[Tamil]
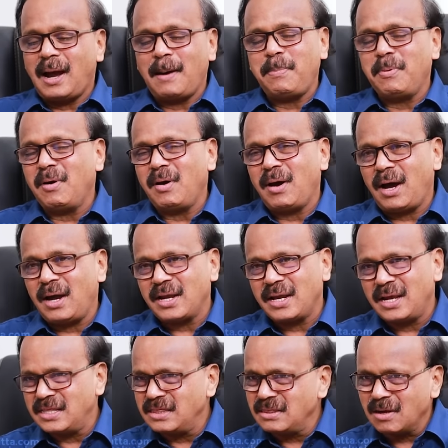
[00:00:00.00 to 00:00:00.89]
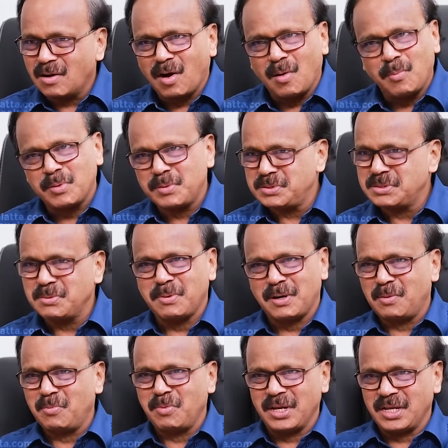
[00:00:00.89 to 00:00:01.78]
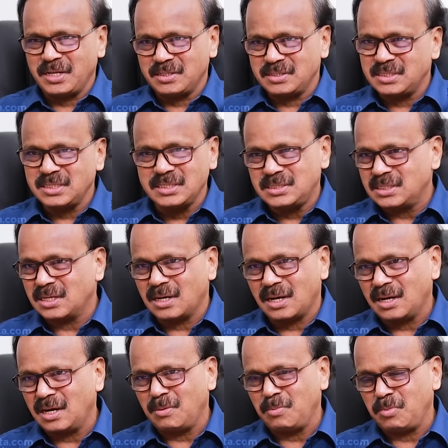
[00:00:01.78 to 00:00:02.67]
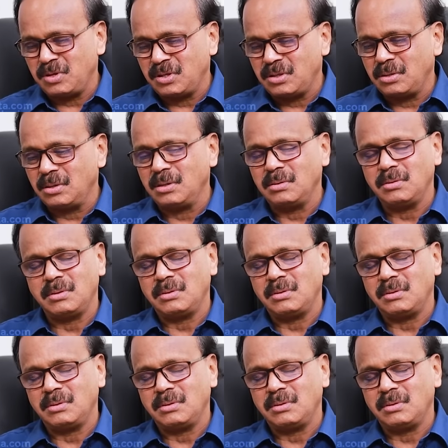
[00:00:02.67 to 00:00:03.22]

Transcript: அப்போது எந்த காம்ப்ரமைஸும் பண்ண முடியாது சிஜிக்காக நம்ம வந்து